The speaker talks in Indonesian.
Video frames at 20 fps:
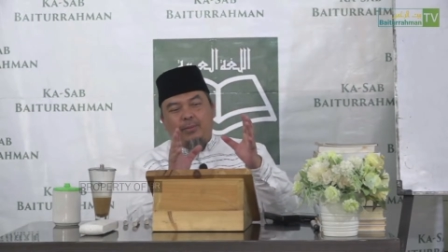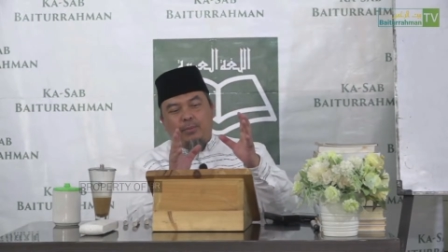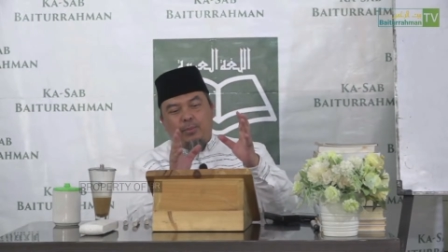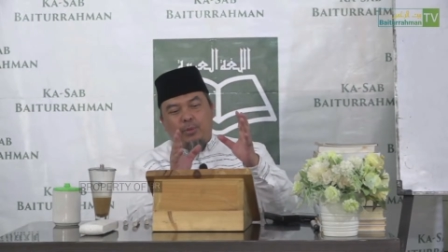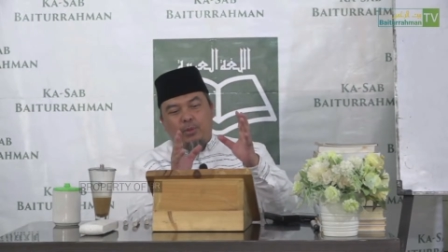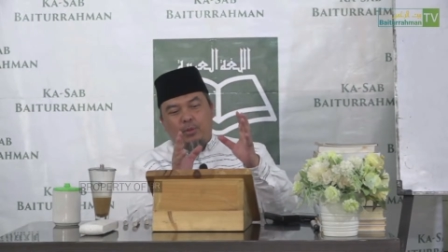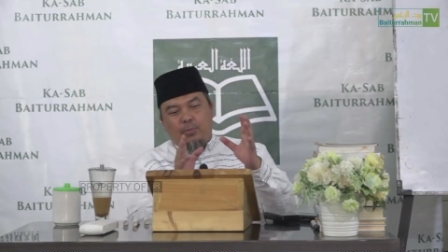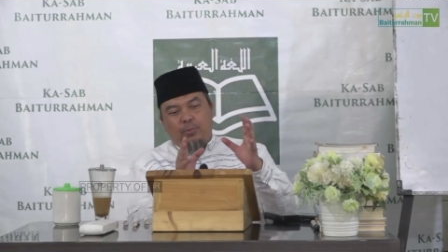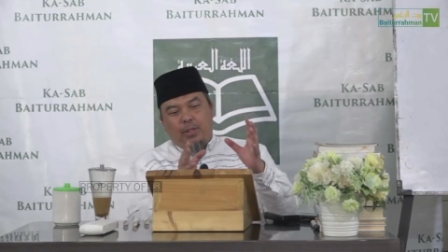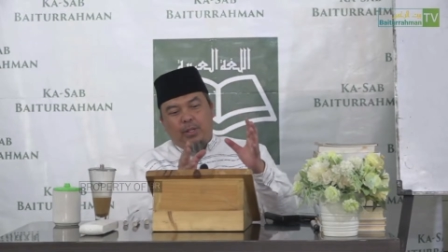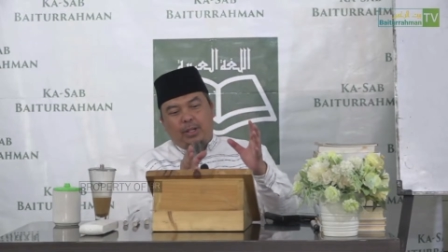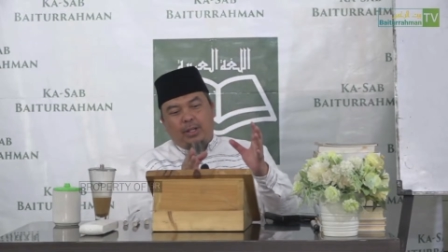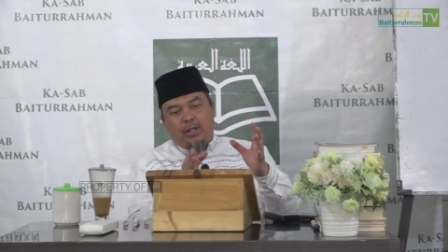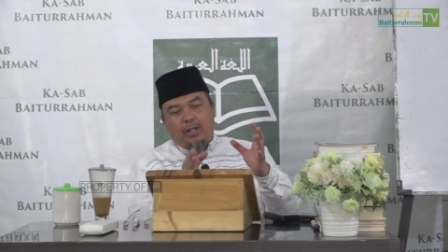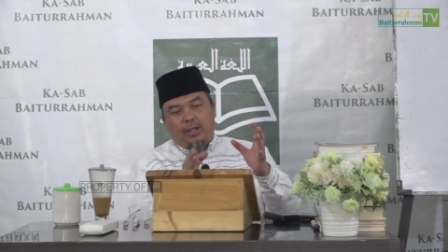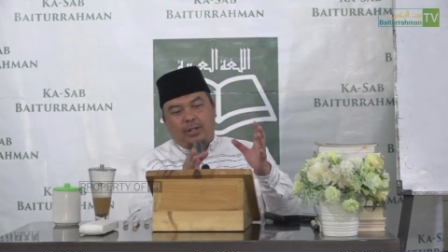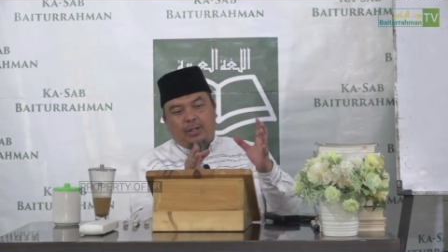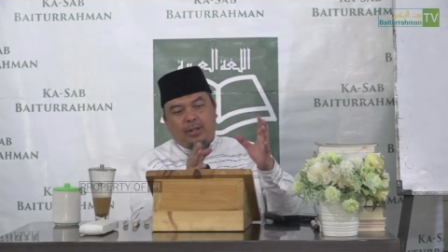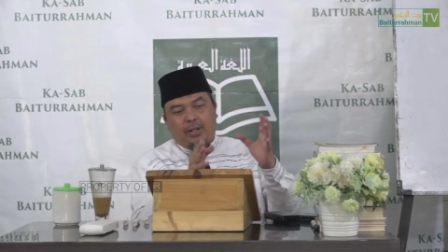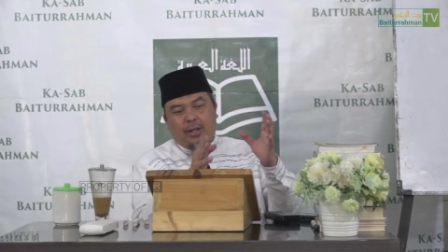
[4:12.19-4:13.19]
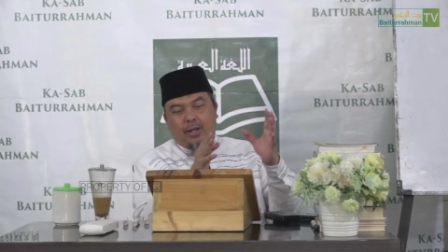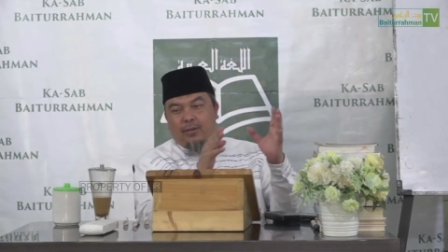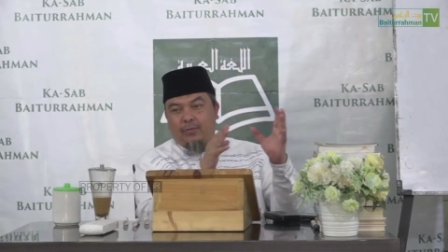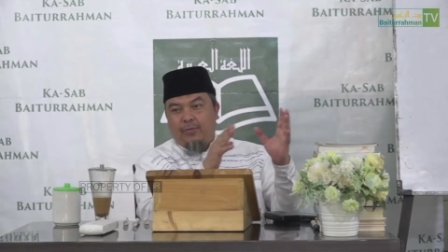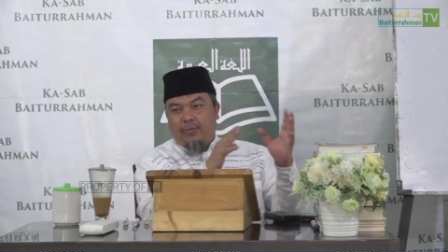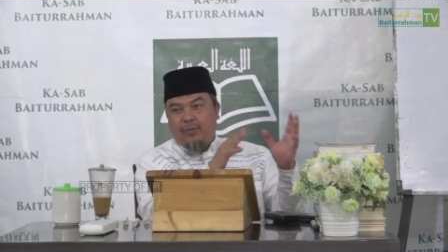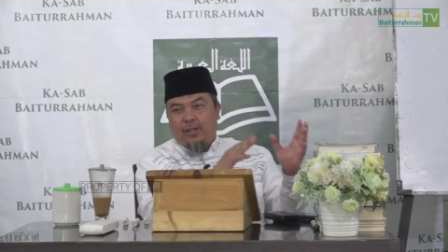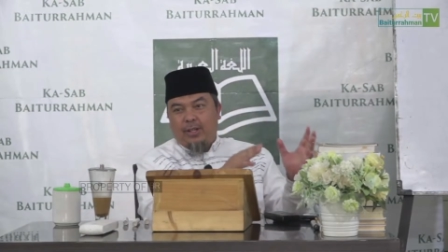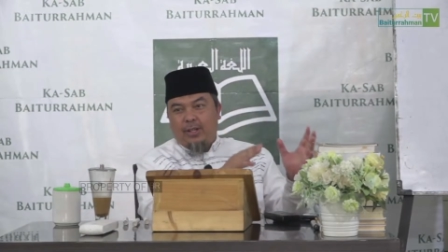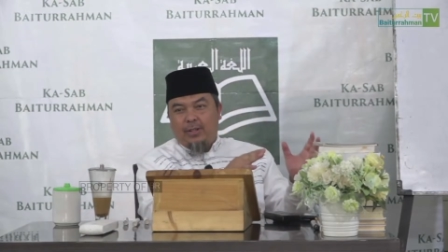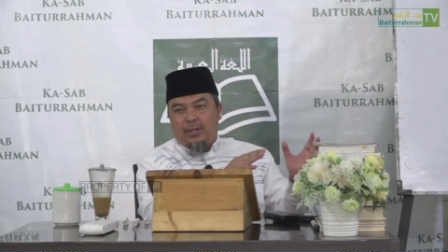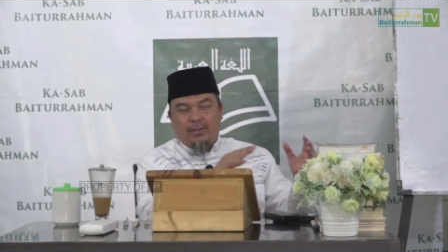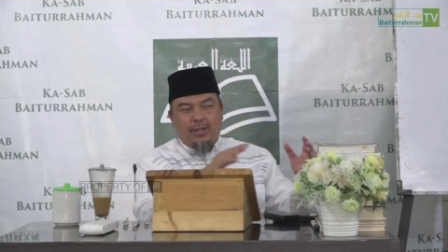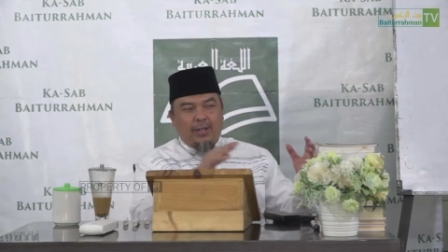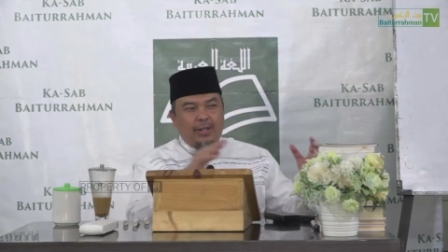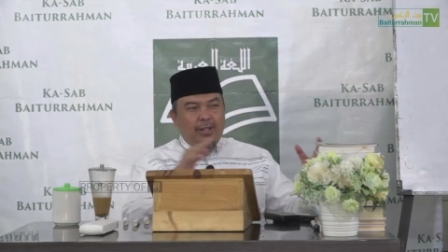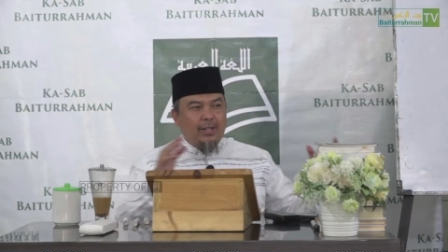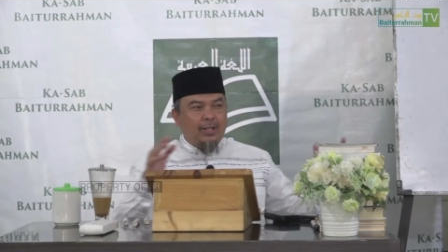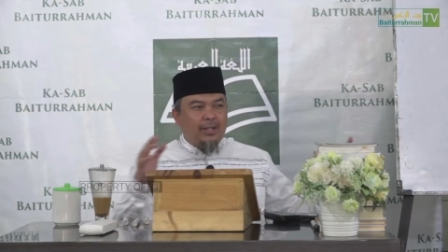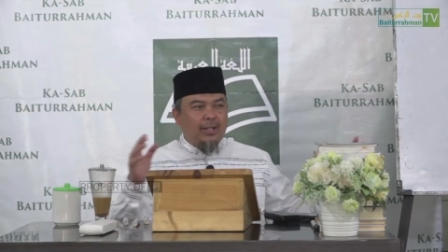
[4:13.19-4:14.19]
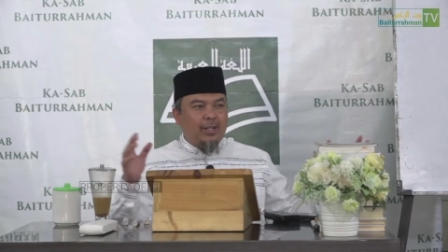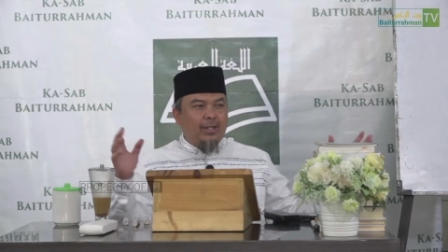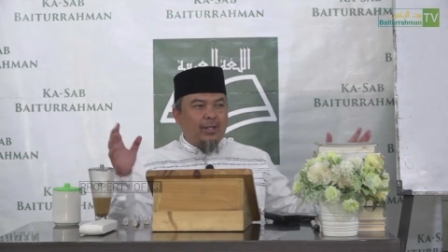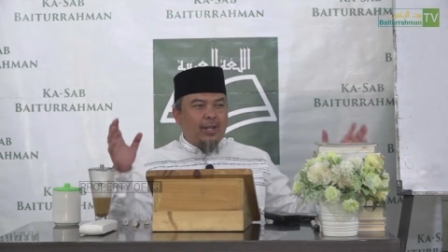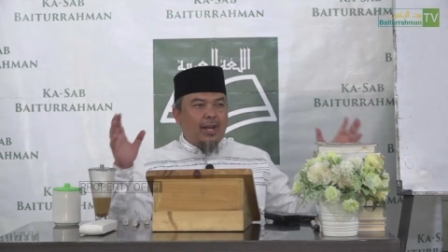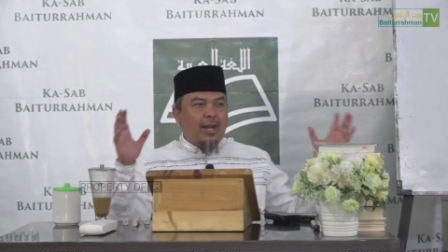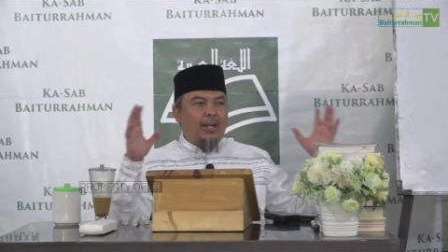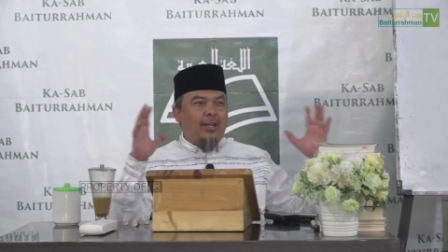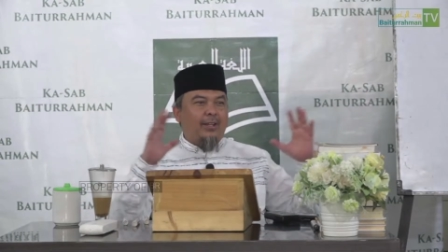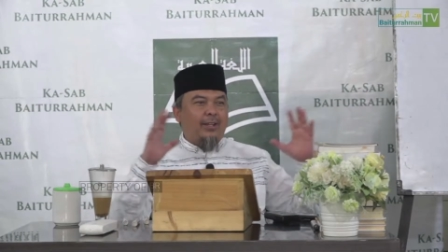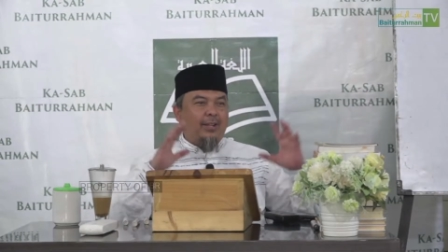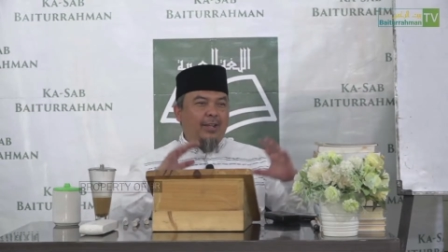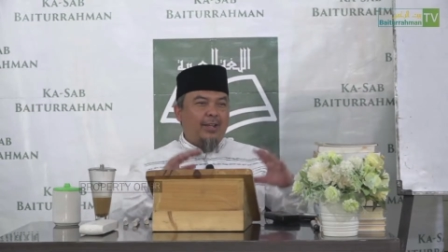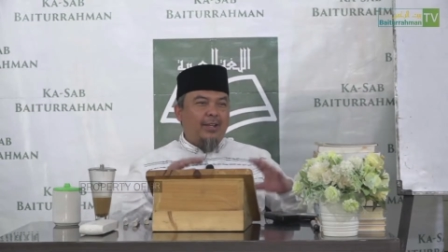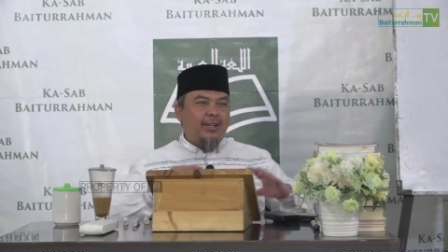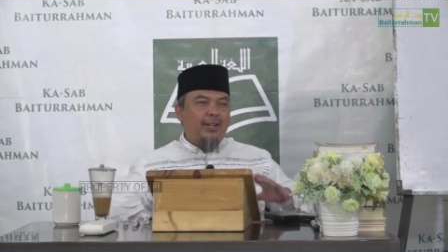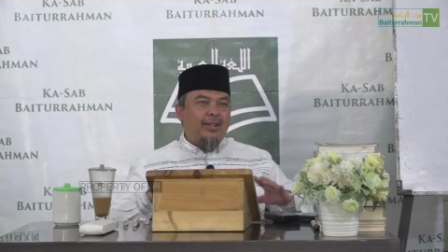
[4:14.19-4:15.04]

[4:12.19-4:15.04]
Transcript: mukmin, kafir itu kan kita gitu ya.